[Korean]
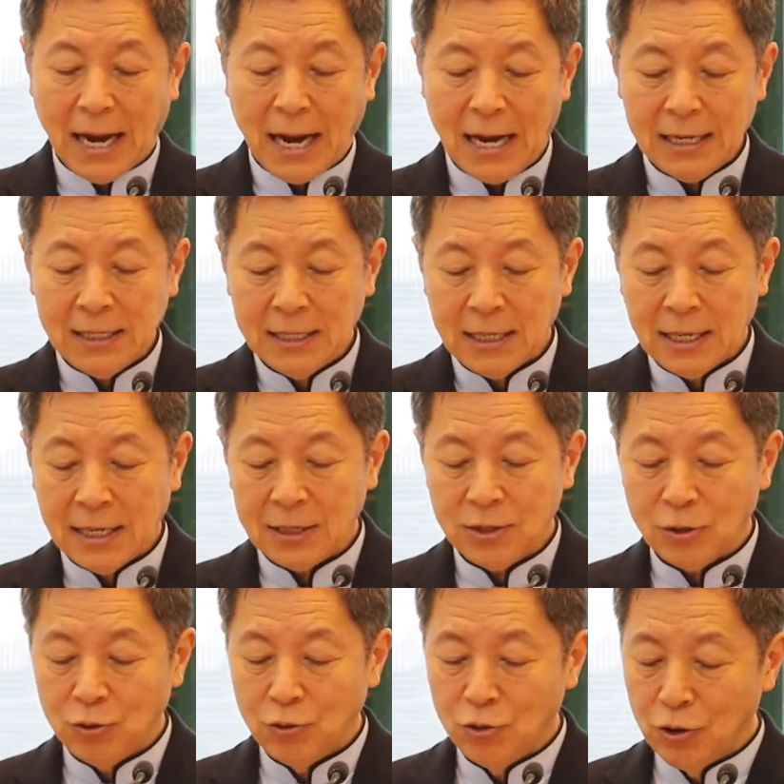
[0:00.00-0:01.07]

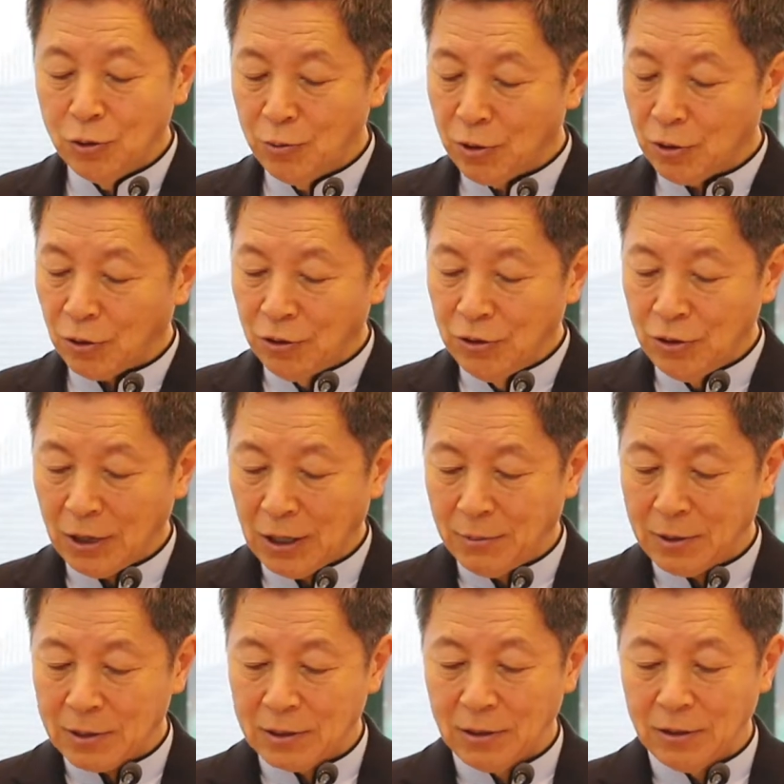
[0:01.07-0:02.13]
아시아에서 유럽으로
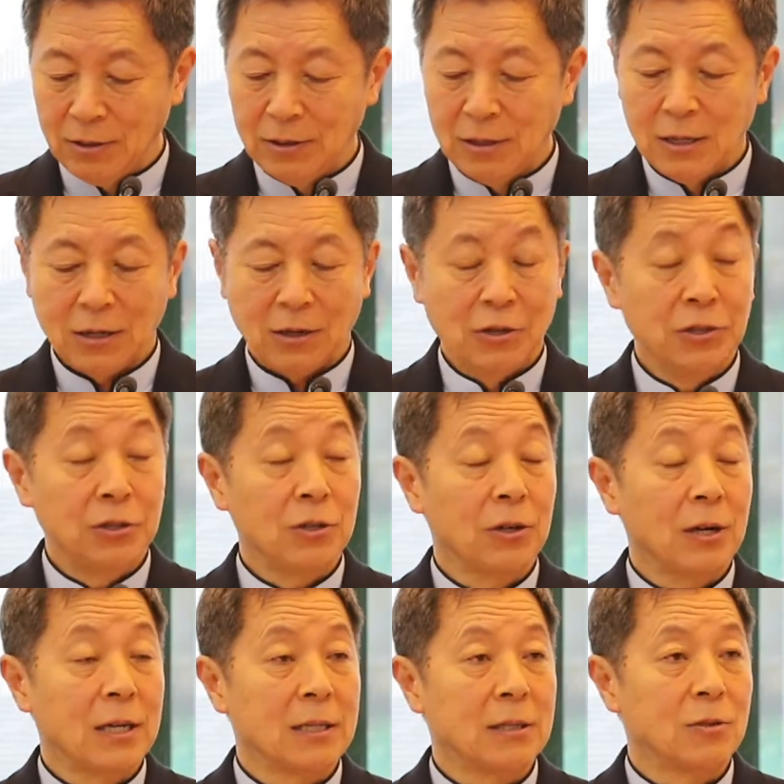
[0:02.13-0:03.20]
건너가면서
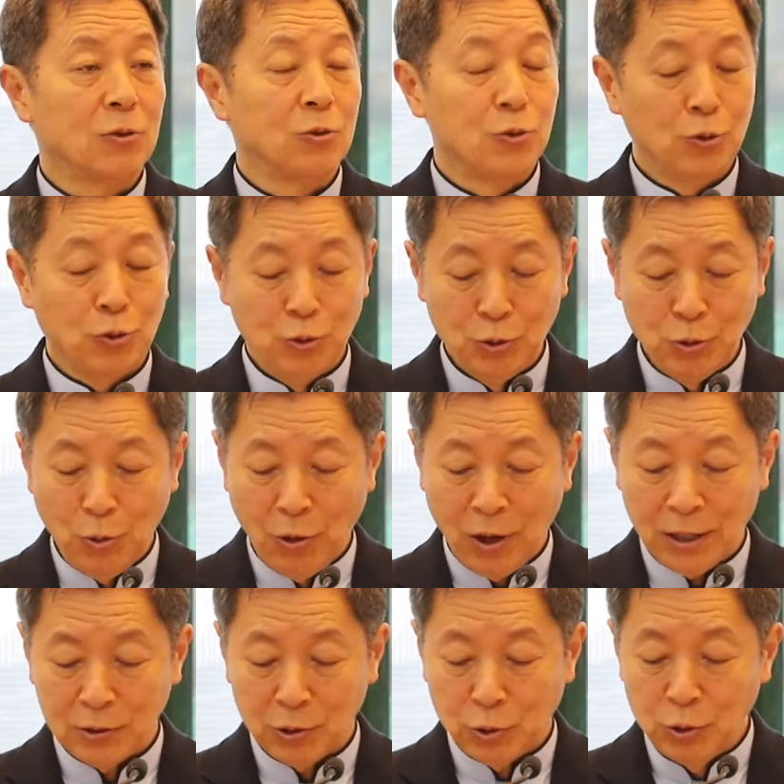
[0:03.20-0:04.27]
거쳐간 중노,